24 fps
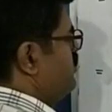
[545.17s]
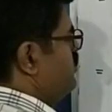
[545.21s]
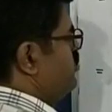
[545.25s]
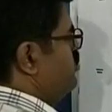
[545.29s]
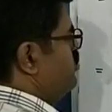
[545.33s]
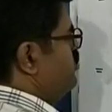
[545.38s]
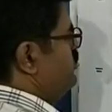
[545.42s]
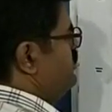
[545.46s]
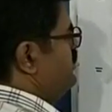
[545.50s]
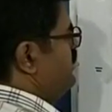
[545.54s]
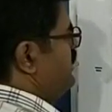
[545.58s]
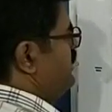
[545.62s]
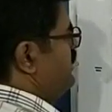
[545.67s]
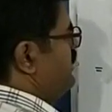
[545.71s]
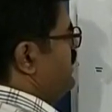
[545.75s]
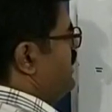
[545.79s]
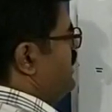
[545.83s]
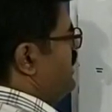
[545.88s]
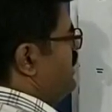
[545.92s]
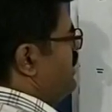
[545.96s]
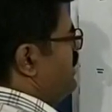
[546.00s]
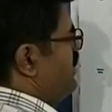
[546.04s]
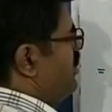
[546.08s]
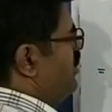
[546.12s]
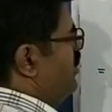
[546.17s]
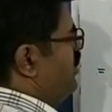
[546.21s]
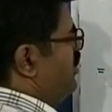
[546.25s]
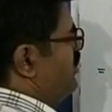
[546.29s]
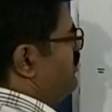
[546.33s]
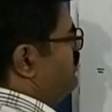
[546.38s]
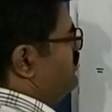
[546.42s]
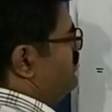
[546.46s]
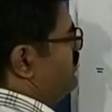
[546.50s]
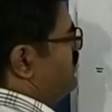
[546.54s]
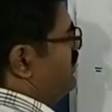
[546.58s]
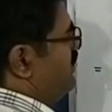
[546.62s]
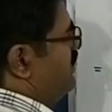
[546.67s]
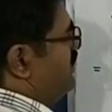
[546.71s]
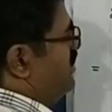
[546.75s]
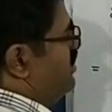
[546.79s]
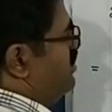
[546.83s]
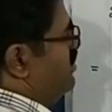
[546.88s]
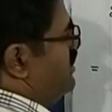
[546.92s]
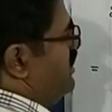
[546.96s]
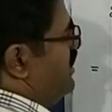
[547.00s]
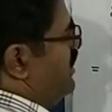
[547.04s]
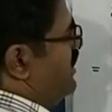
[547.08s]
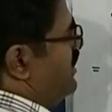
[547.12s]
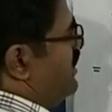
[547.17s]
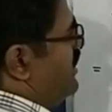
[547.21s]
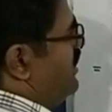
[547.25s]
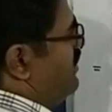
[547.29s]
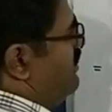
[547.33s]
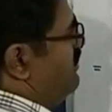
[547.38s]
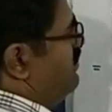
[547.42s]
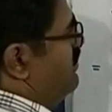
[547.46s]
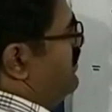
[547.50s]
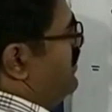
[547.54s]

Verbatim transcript: टू थीटा कॉस थीटा हो जाएगा